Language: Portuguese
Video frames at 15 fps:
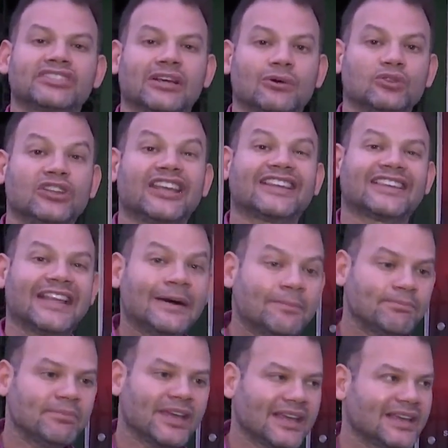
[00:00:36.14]
saúde que
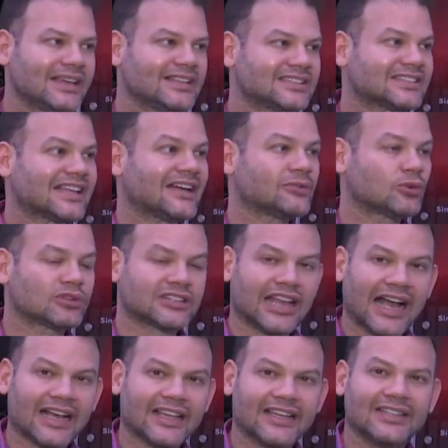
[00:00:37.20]
também está no
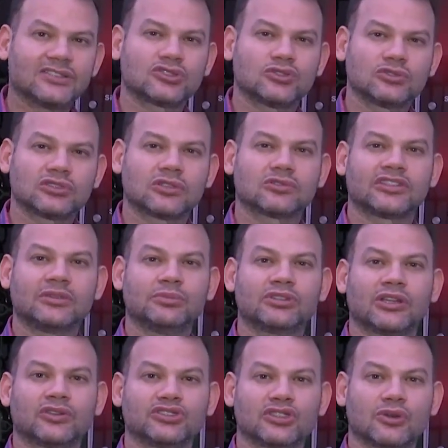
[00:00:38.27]
TAC, junto ao
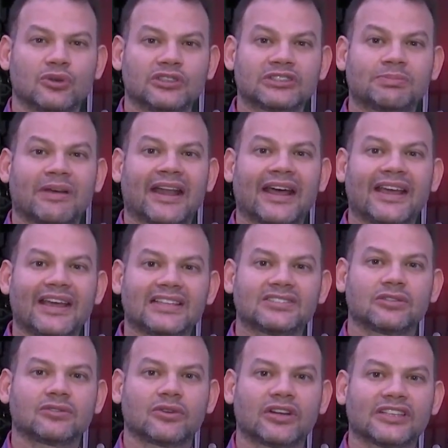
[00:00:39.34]
Tribunal de Contas, para a
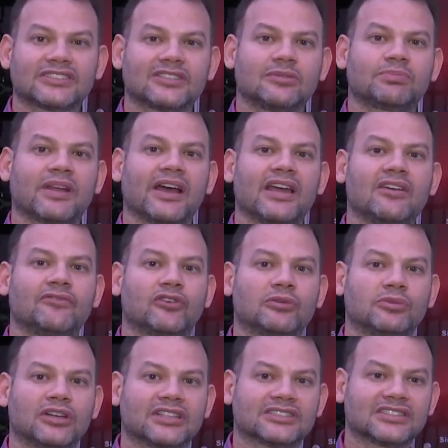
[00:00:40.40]
reestruturação, para a
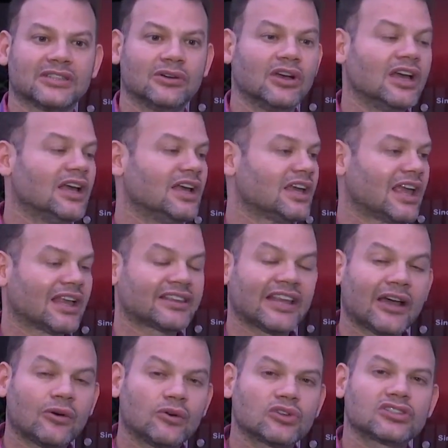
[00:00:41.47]
reformulação, que
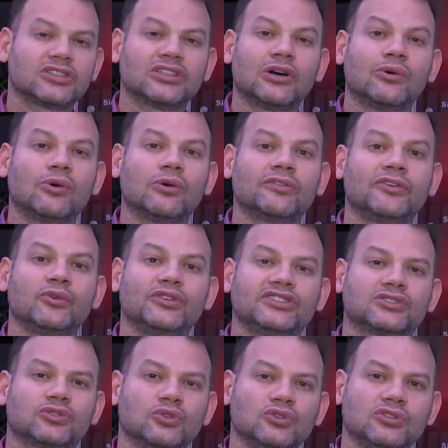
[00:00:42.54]
até hoje não houve o
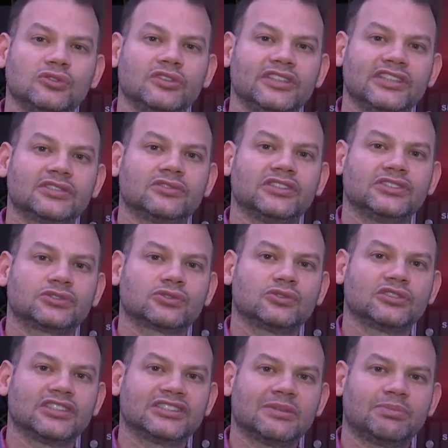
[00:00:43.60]
estudo, o início do
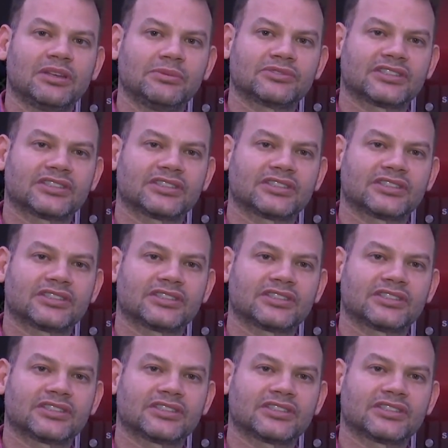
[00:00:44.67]
estudo desse prêmio